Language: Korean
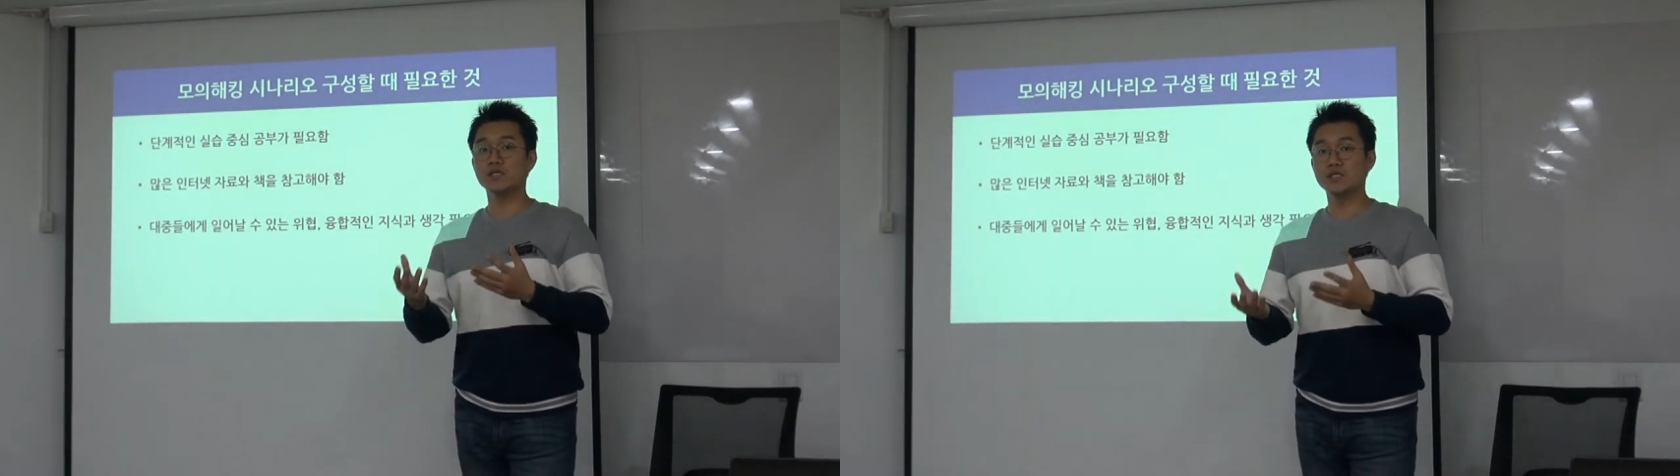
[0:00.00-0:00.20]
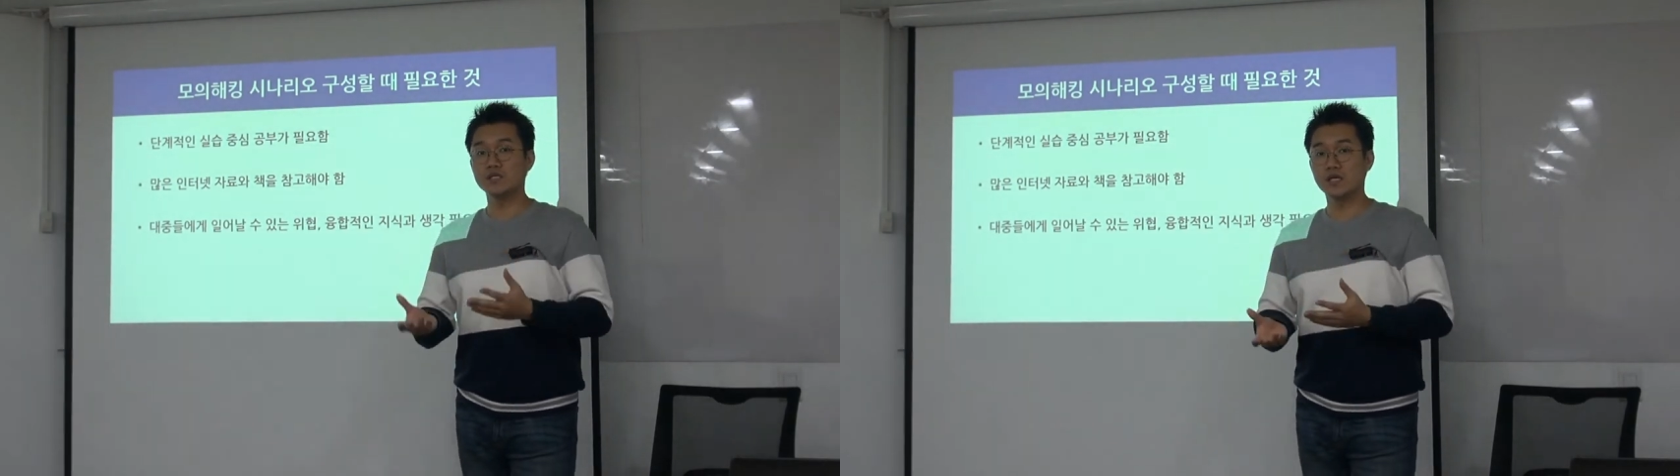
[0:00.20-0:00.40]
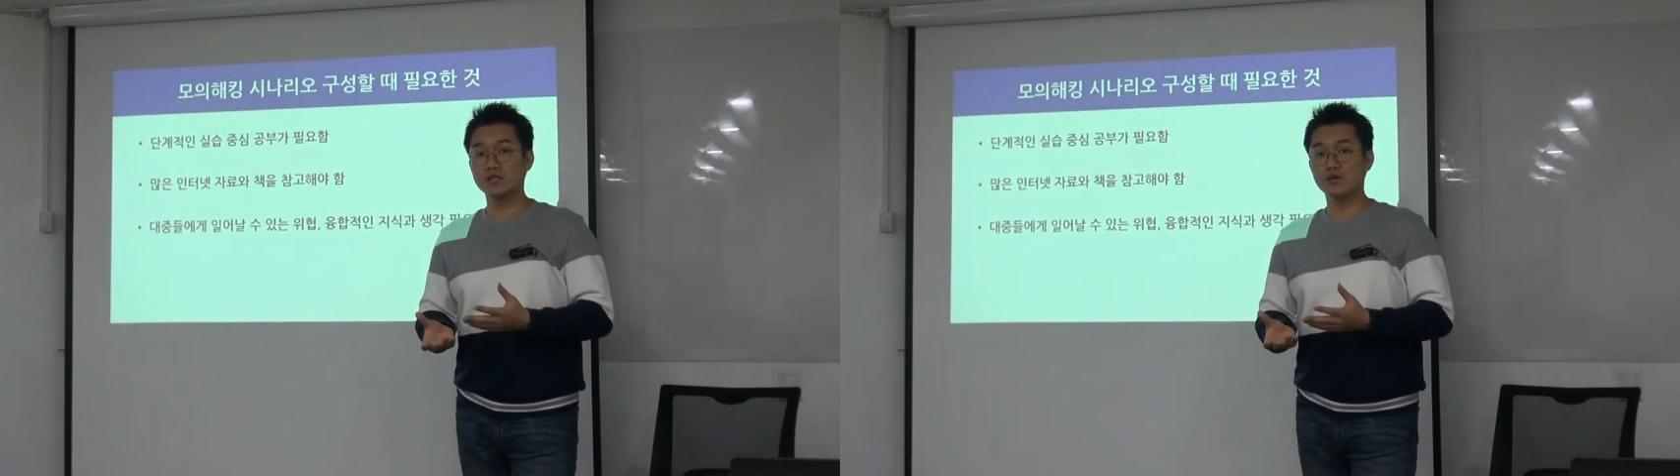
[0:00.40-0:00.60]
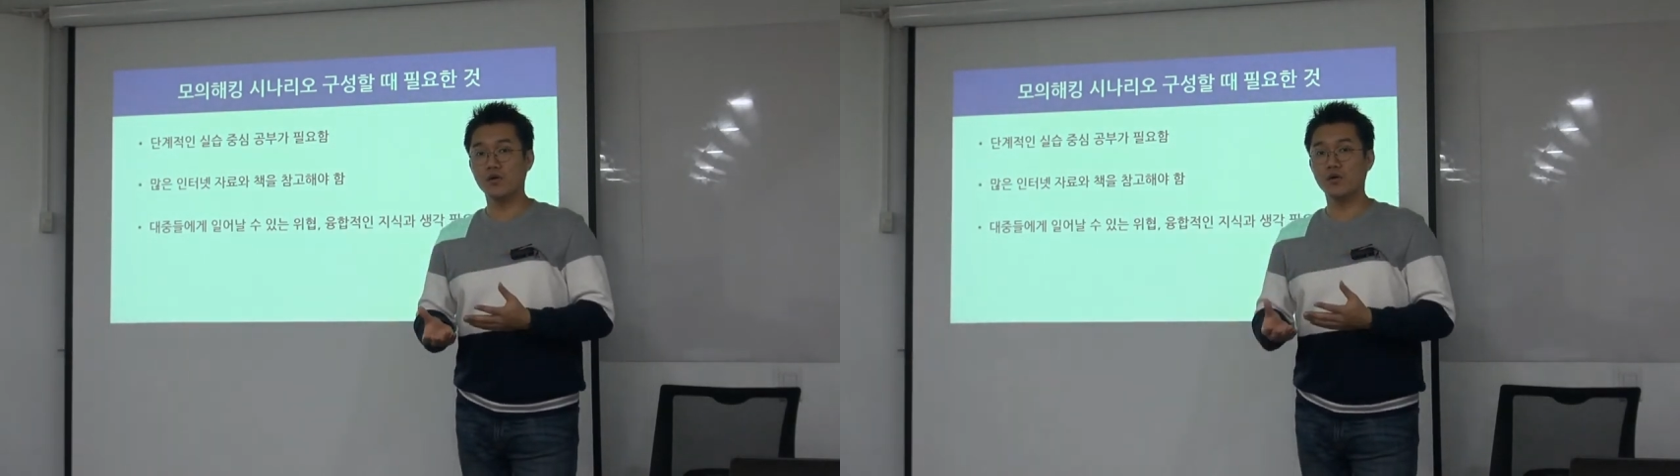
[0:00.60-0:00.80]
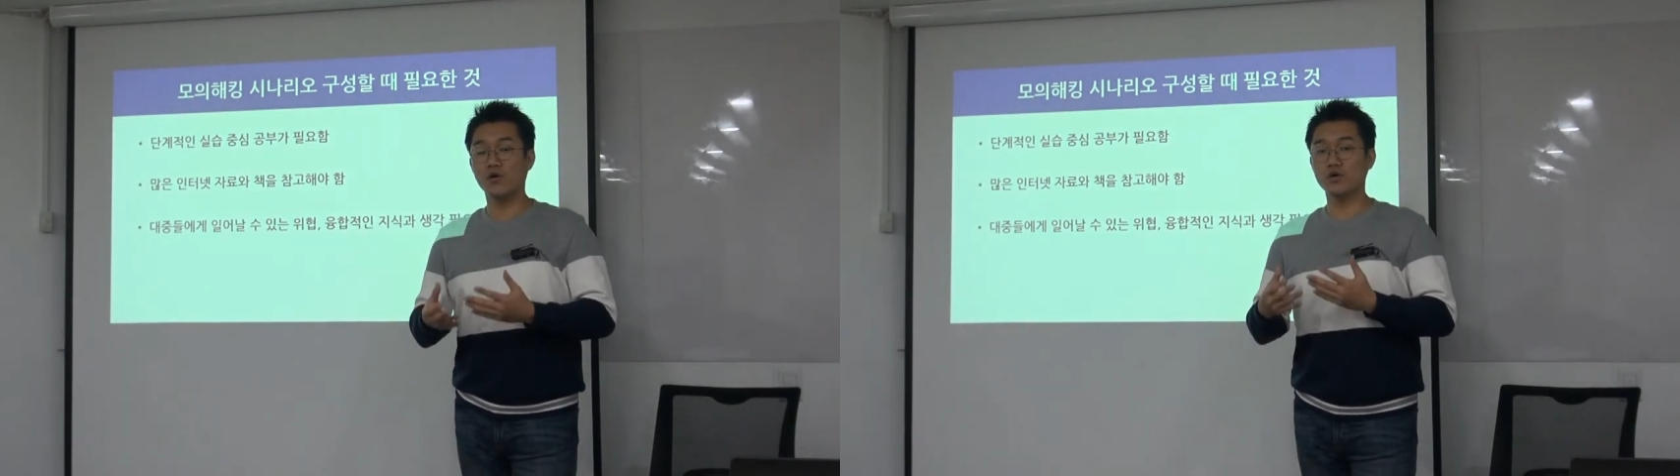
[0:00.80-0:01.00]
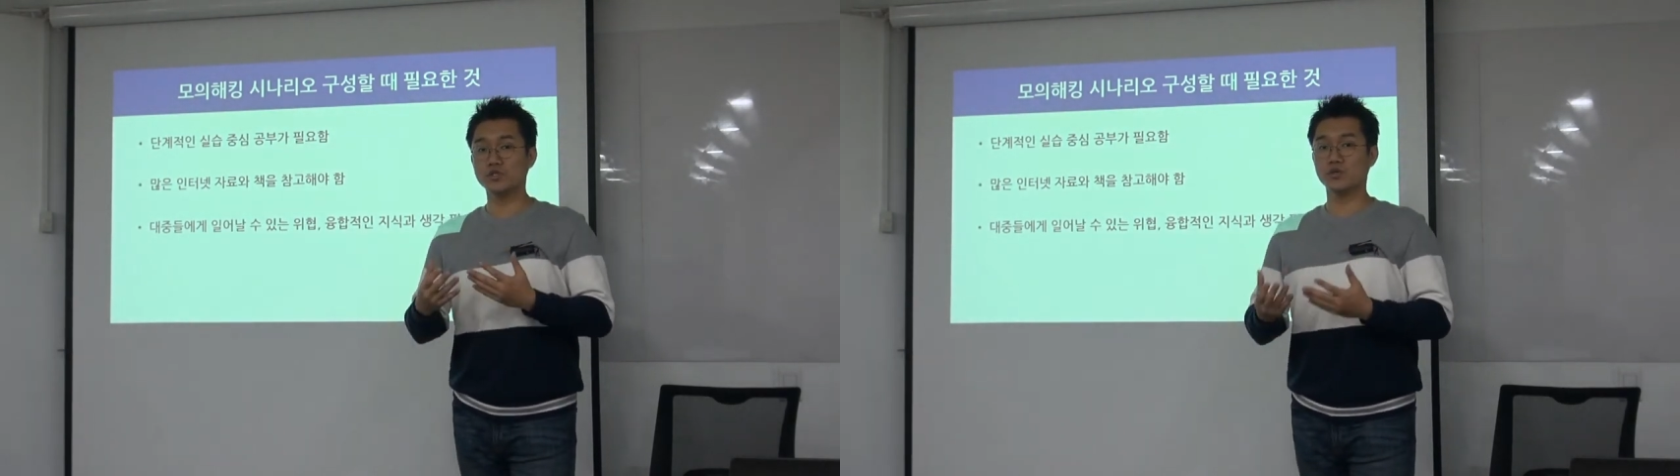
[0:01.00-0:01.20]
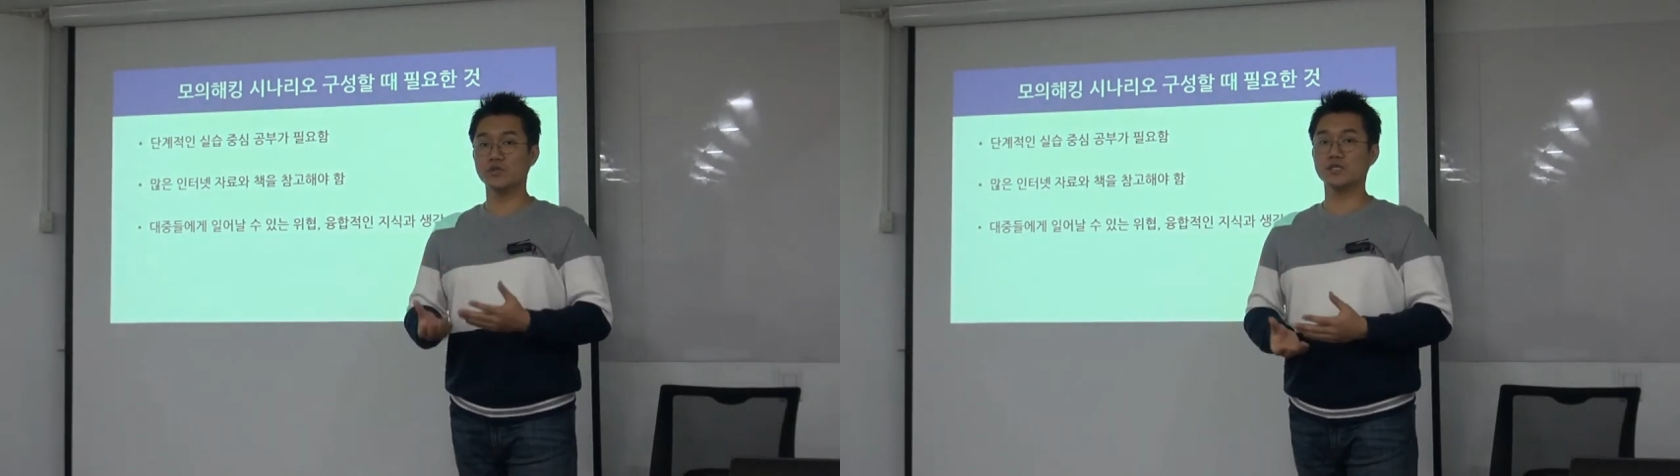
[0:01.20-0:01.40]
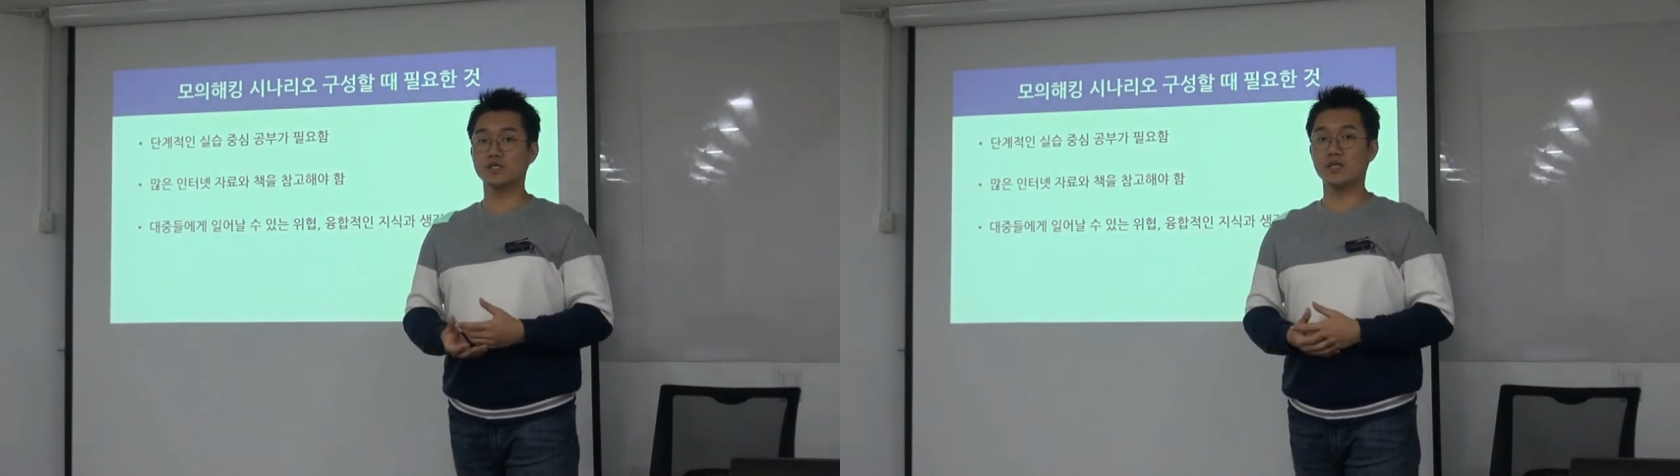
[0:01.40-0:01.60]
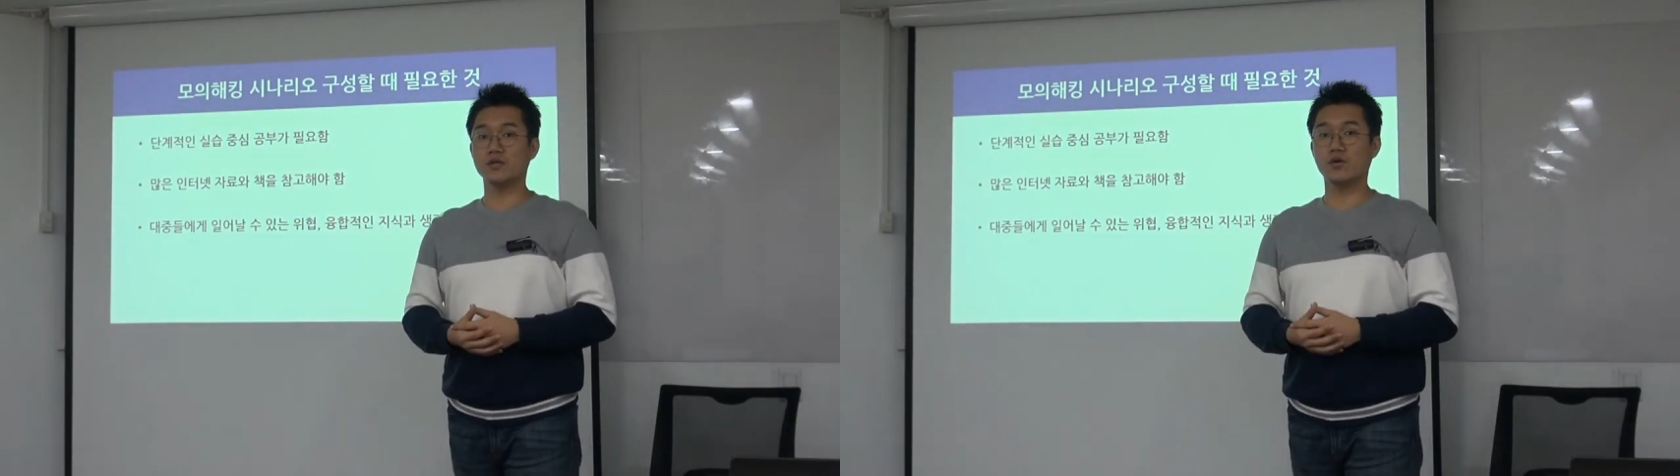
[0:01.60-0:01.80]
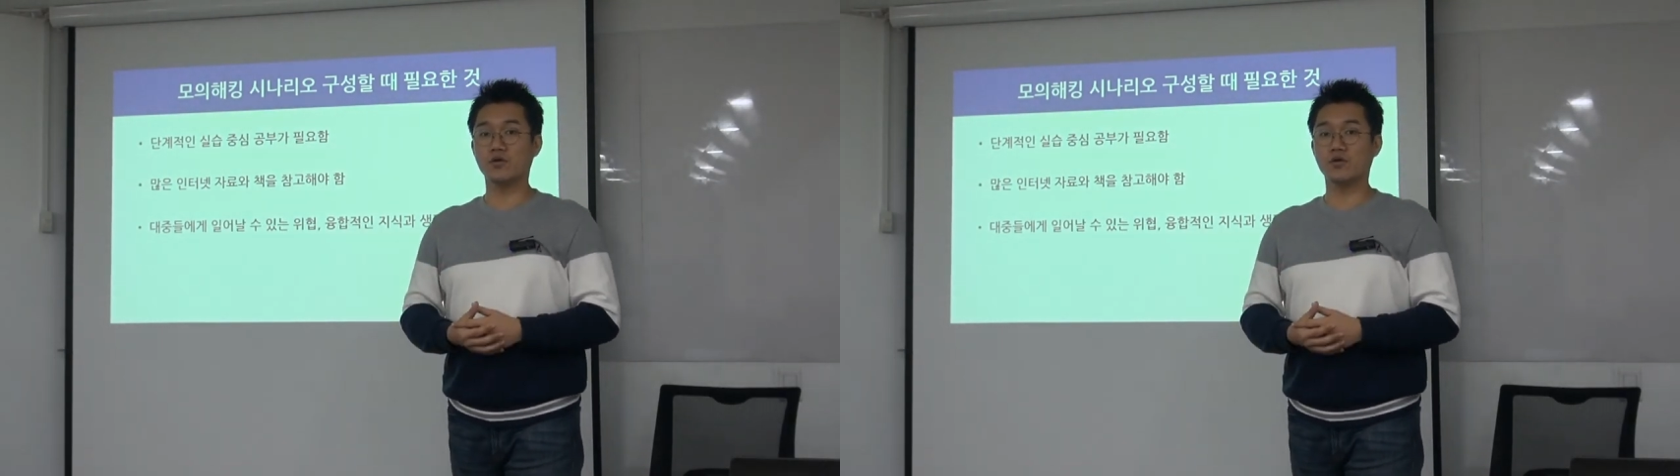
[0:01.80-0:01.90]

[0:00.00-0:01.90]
기능에서 허점을 찾아낸